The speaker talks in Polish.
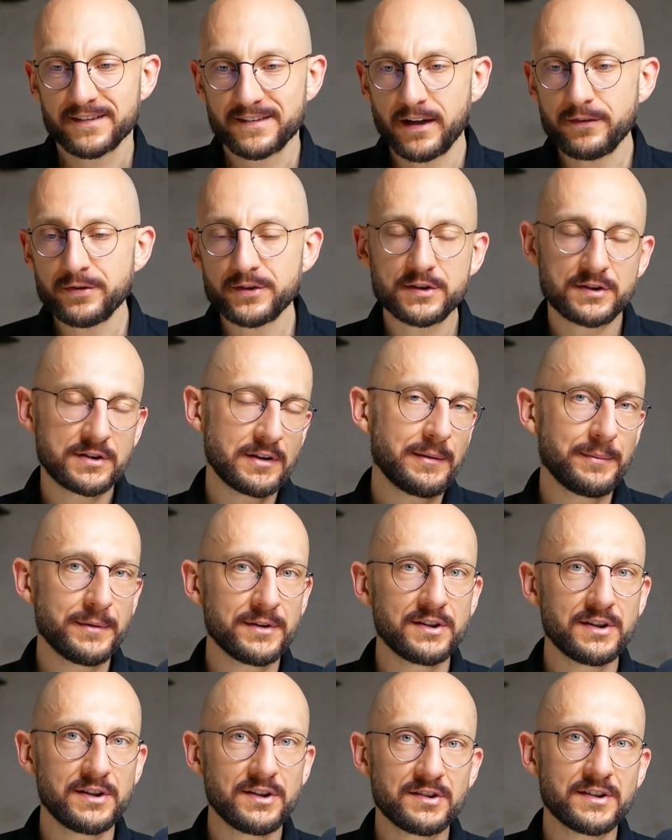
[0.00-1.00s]
Zawsze trzeba
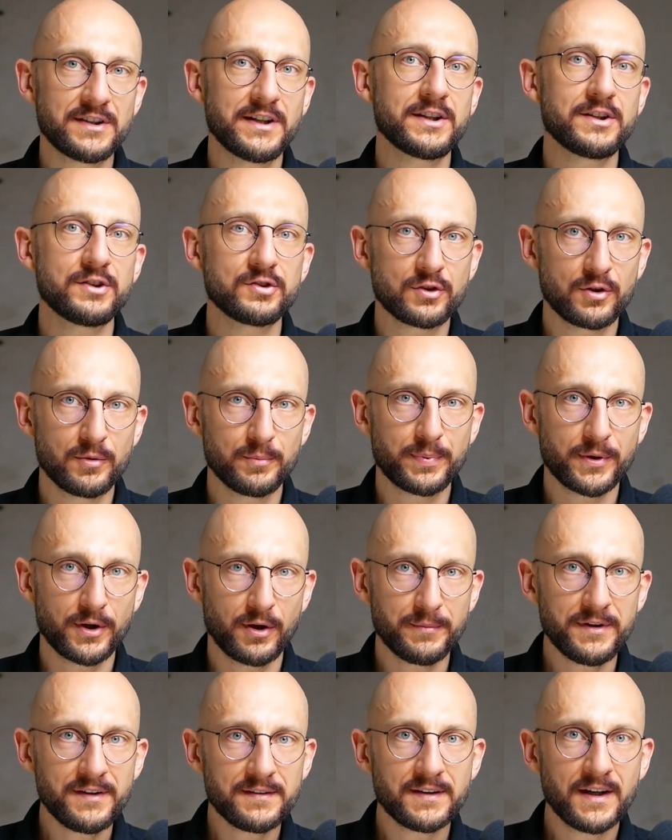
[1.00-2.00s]
będzie iść na jakiś
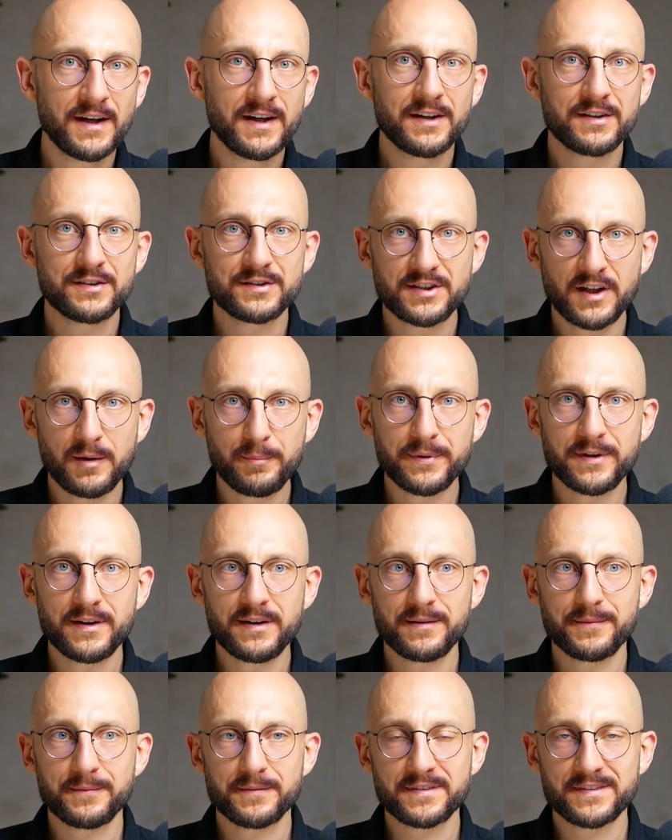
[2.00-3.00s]
kompromis,
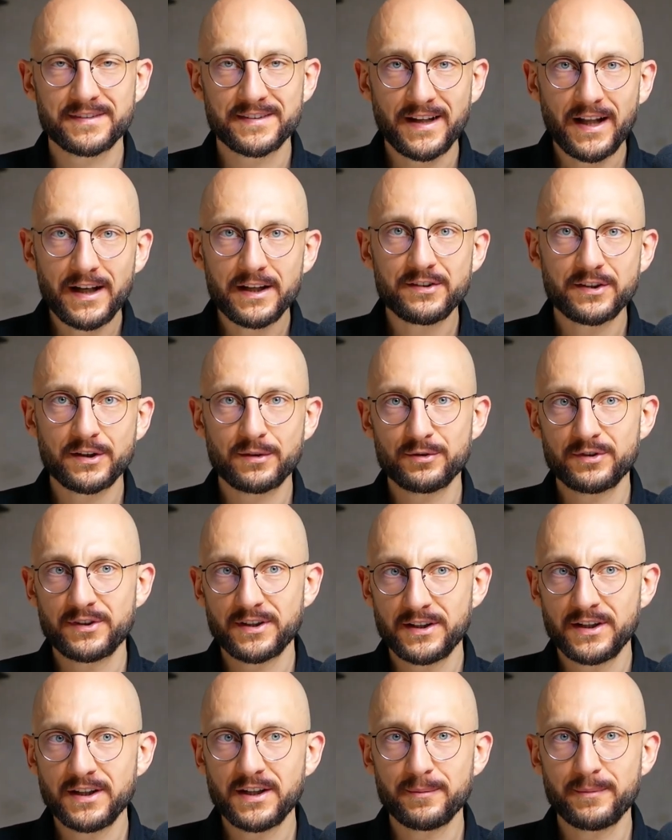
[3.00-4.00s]
żeby znaleźć jakąś
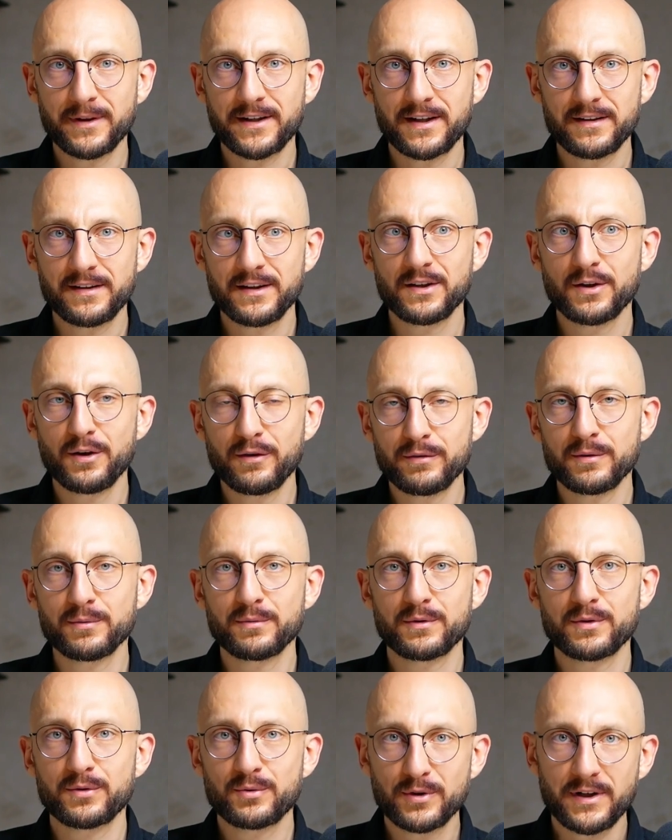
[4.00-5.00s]
technikę
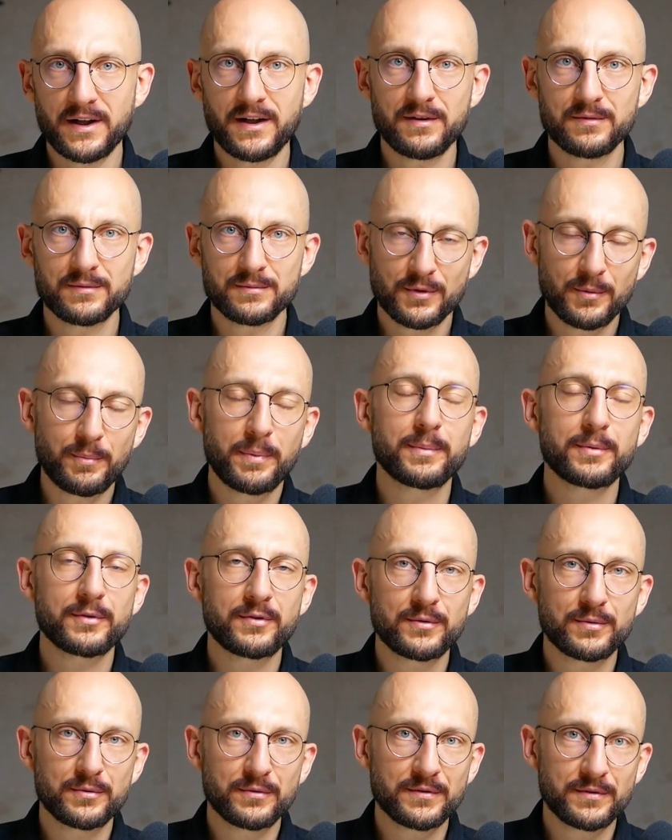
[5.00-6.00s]
marketingową, która no po
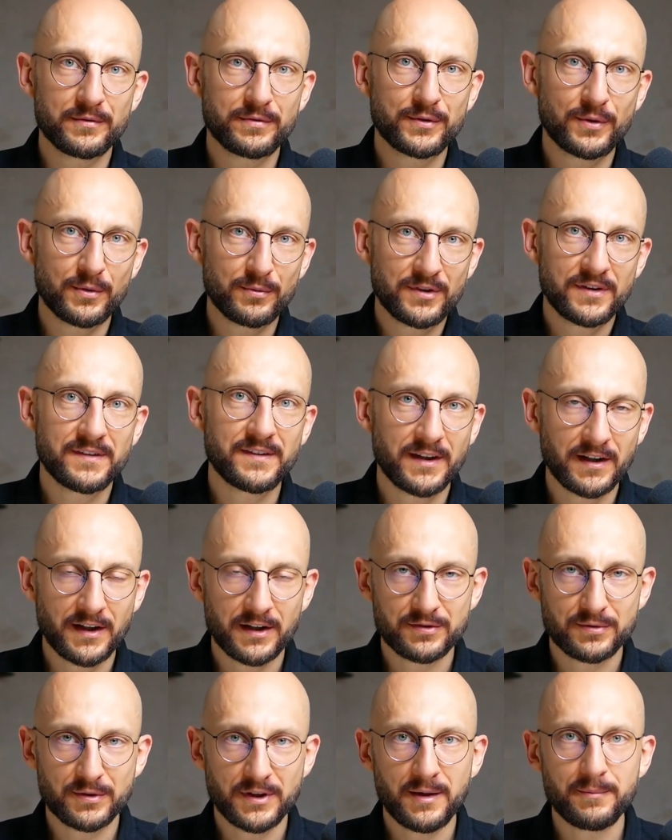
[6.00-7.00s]
prostu, w którą się
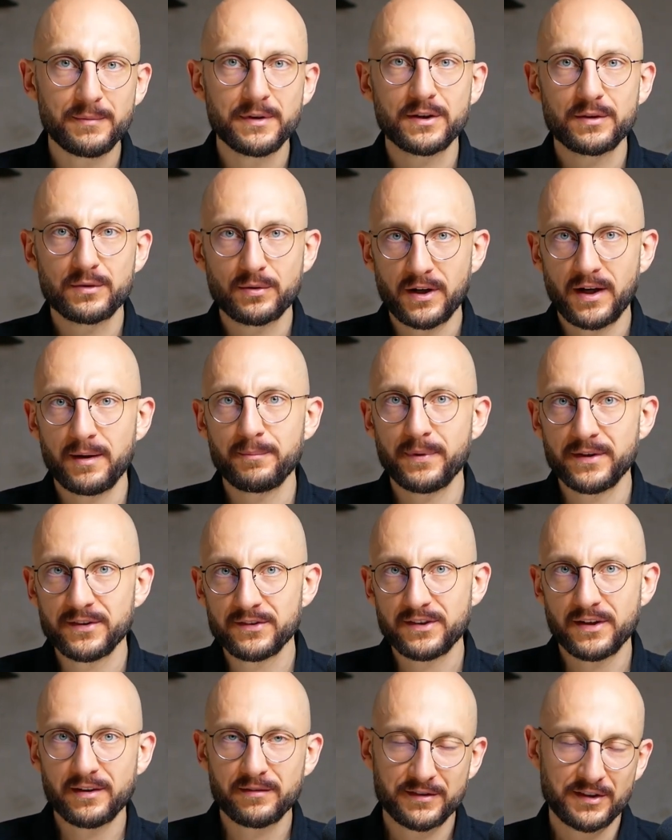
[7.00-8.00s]
zaangażujemy i która
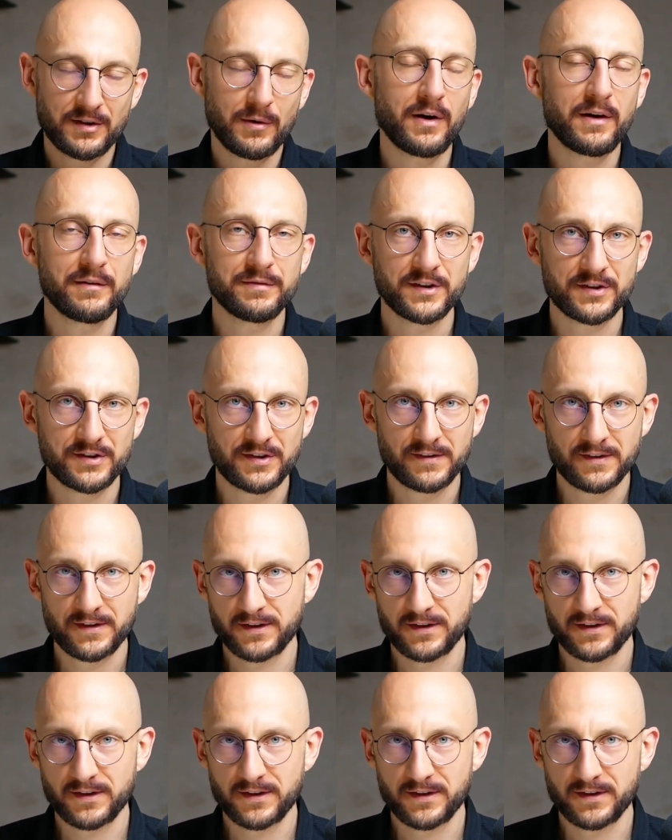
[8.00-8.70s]
będzie działała w naszej